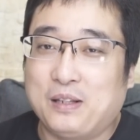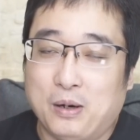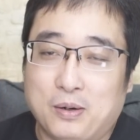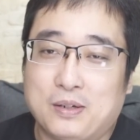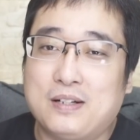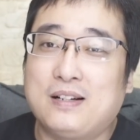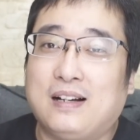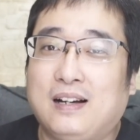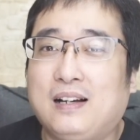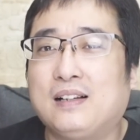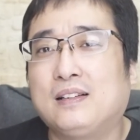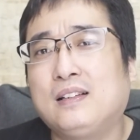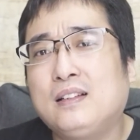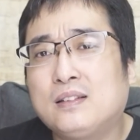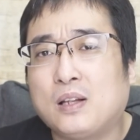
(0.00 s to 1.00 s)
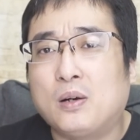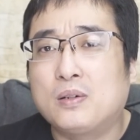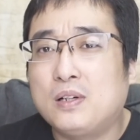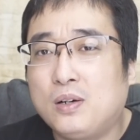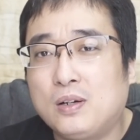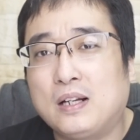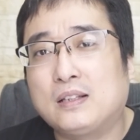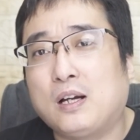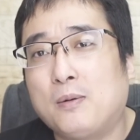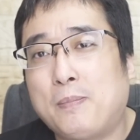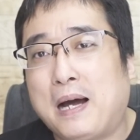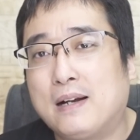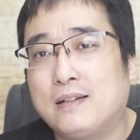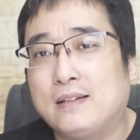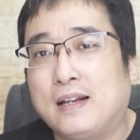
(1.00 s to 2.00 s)
导致啊，那导致后来到
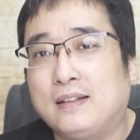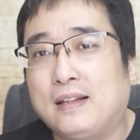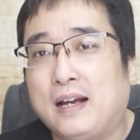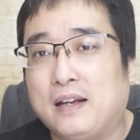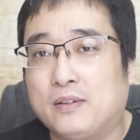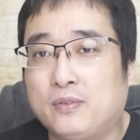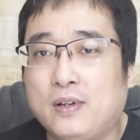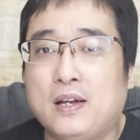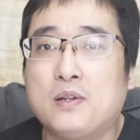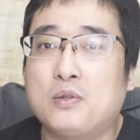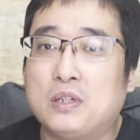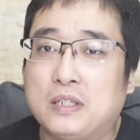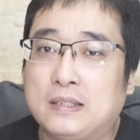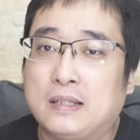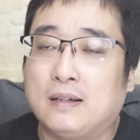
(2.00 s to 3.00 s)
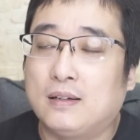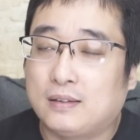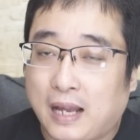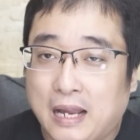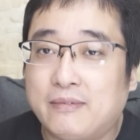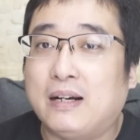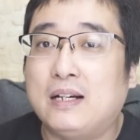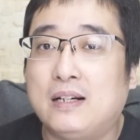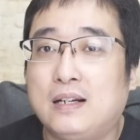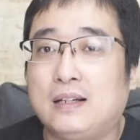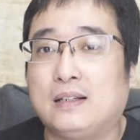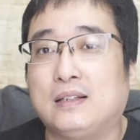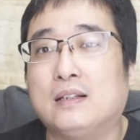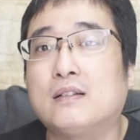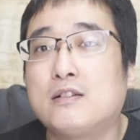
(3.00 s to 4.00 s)
八十年代，虽然说台湾
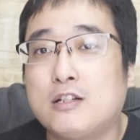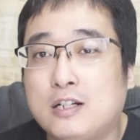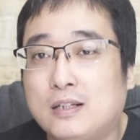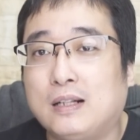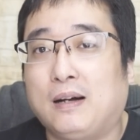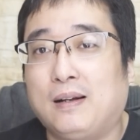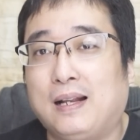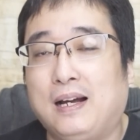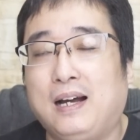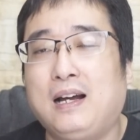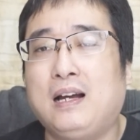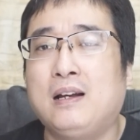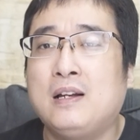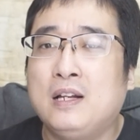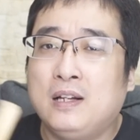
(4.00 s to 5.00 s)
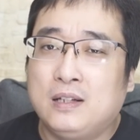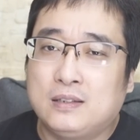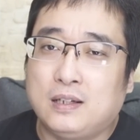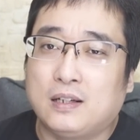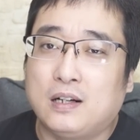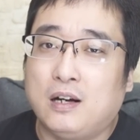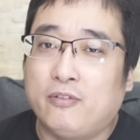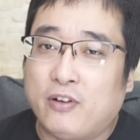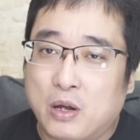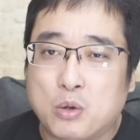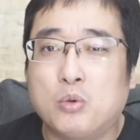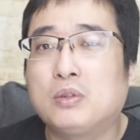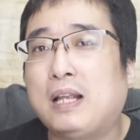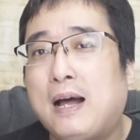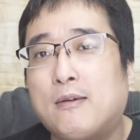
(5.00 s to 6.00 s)
人已经知道了啊，这个反
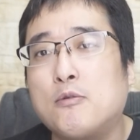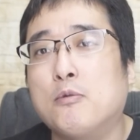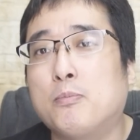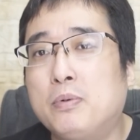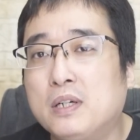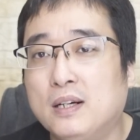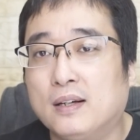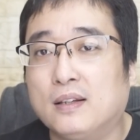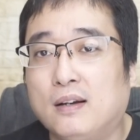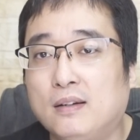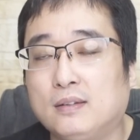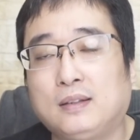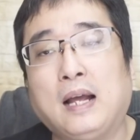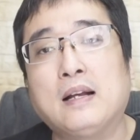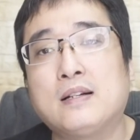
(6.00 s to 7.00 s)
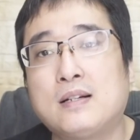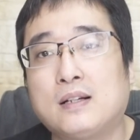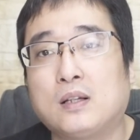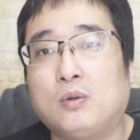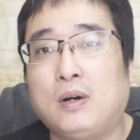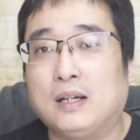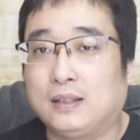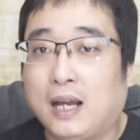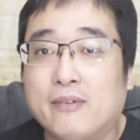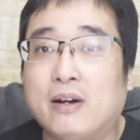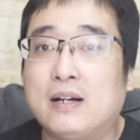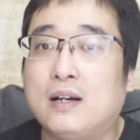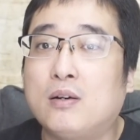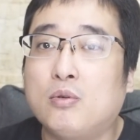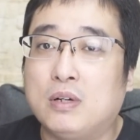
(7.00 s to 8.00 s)
攻大陆不可能，但是的话，台
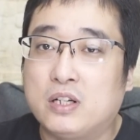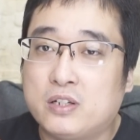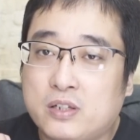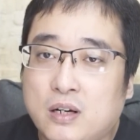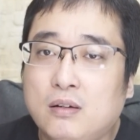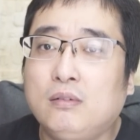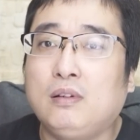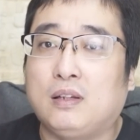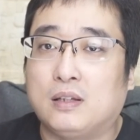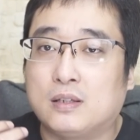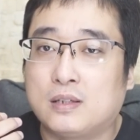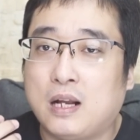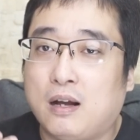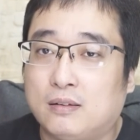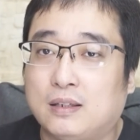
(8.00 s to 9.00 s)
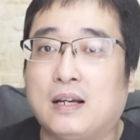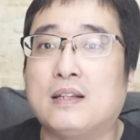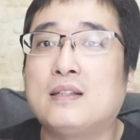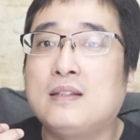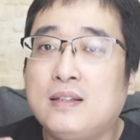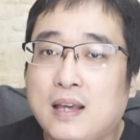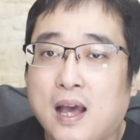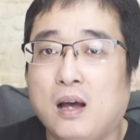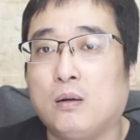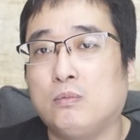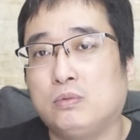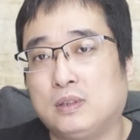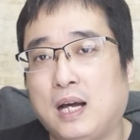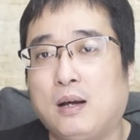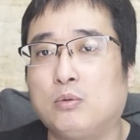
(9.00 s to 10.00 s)
湾人会生理上的厌
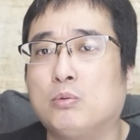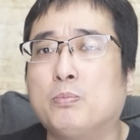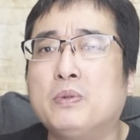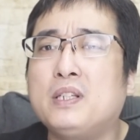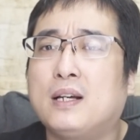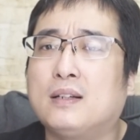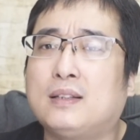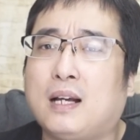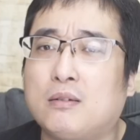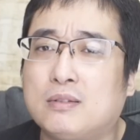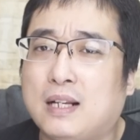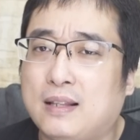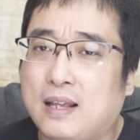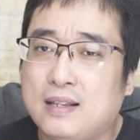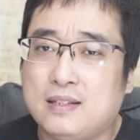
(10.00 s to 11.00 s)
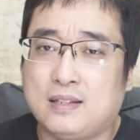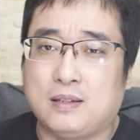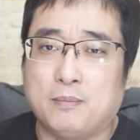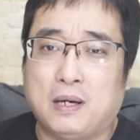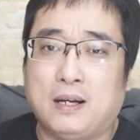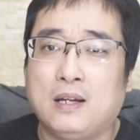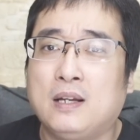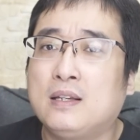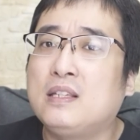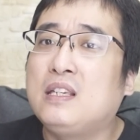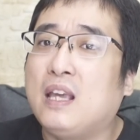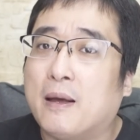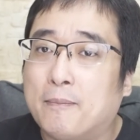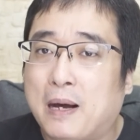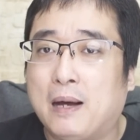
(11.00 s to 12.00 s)
恶大陆，不想跟大陆站在一起嘛，
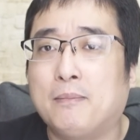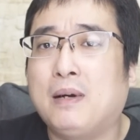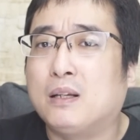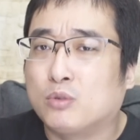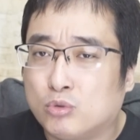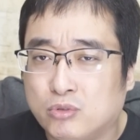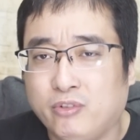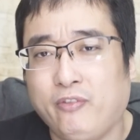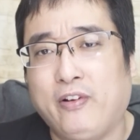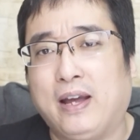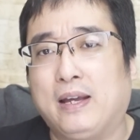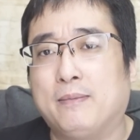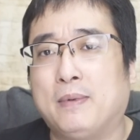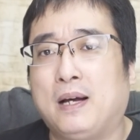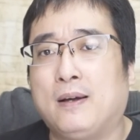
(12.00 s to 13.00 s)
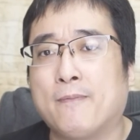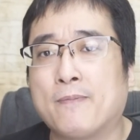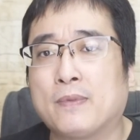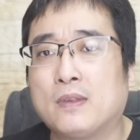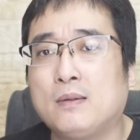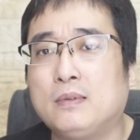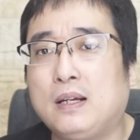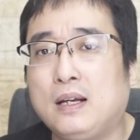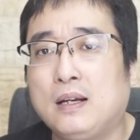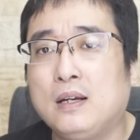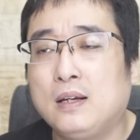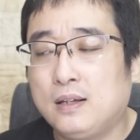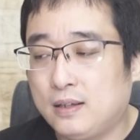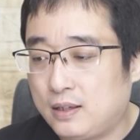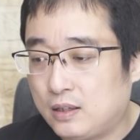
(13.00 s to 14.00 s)
野蛮嘛，土匪嘛，对不对？
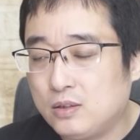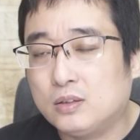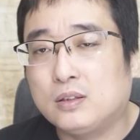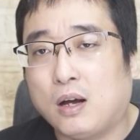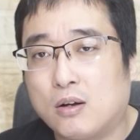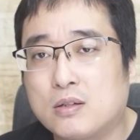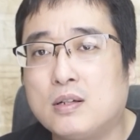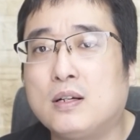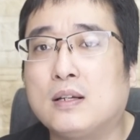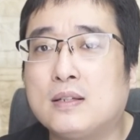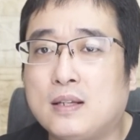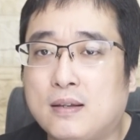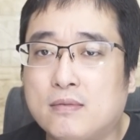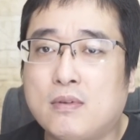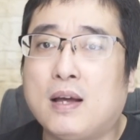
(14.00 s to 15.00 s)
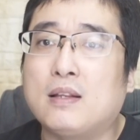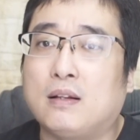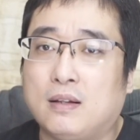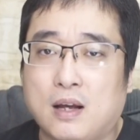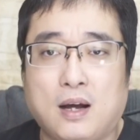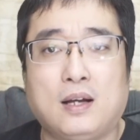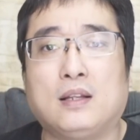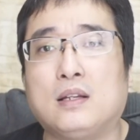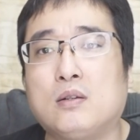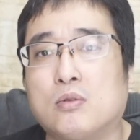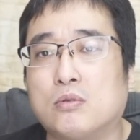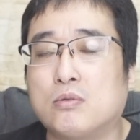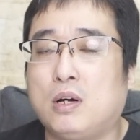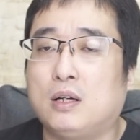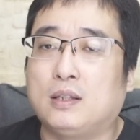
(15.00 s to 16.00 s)
也就导致了现在的两岸的一
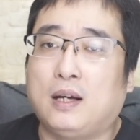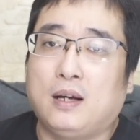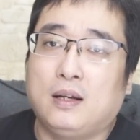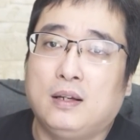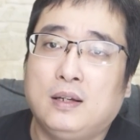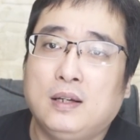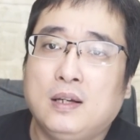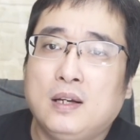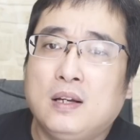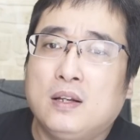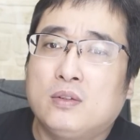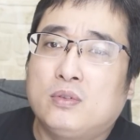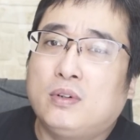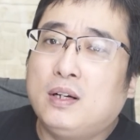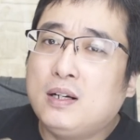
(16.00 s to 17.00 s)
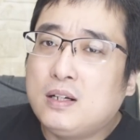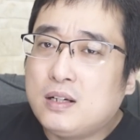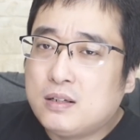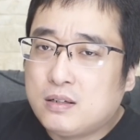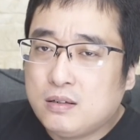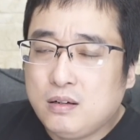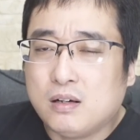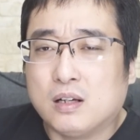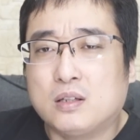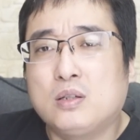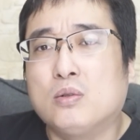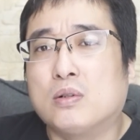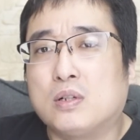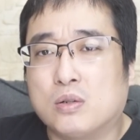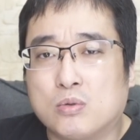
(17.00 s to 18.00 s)
种状态。总而言之，这
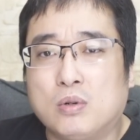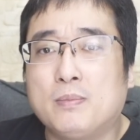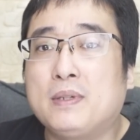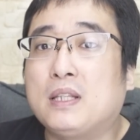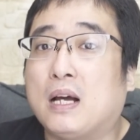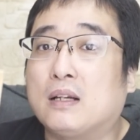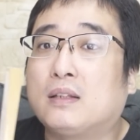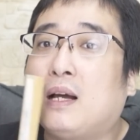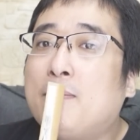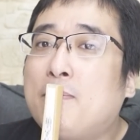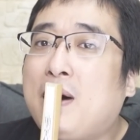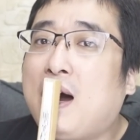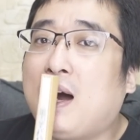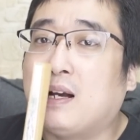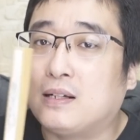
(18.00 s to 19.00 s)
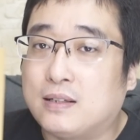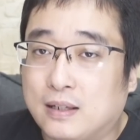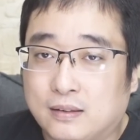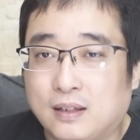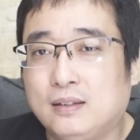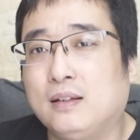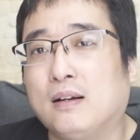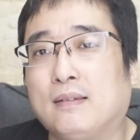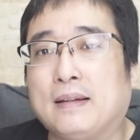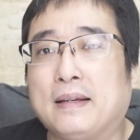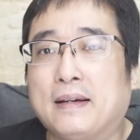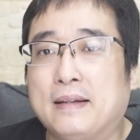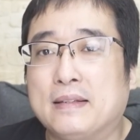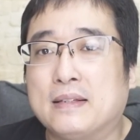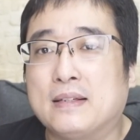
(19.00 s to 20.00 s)
就是国民党他骂人的能力
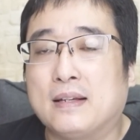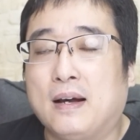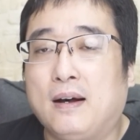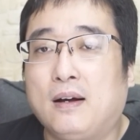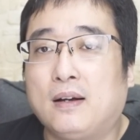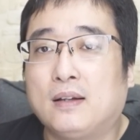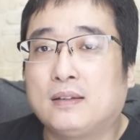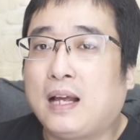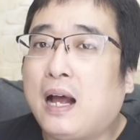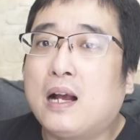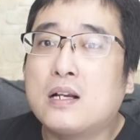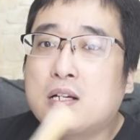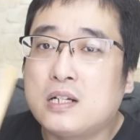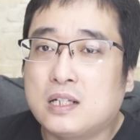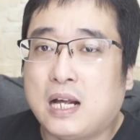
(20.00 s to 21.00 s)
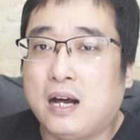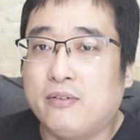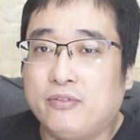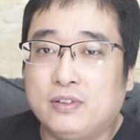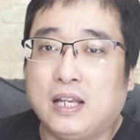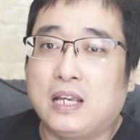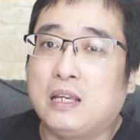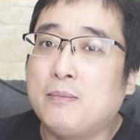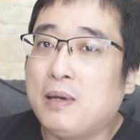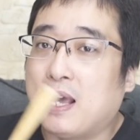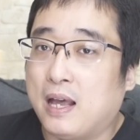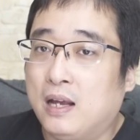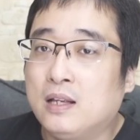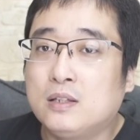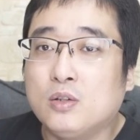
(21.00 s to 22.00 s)
很强。他士大夫那一
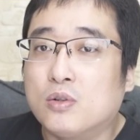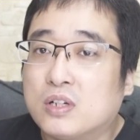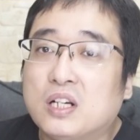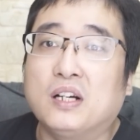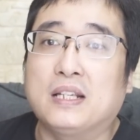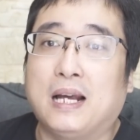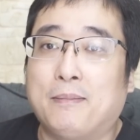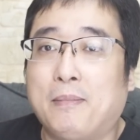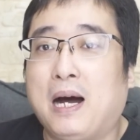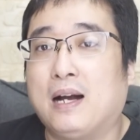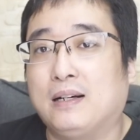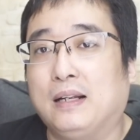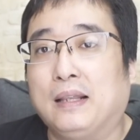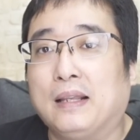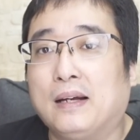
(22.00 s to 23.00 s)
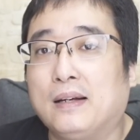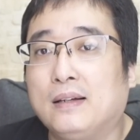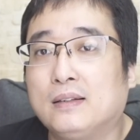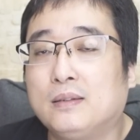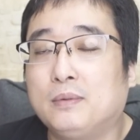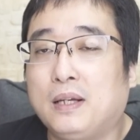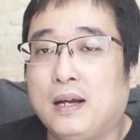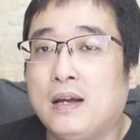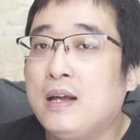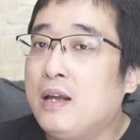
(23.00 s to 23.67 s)
面就剩下骂人了，对不对？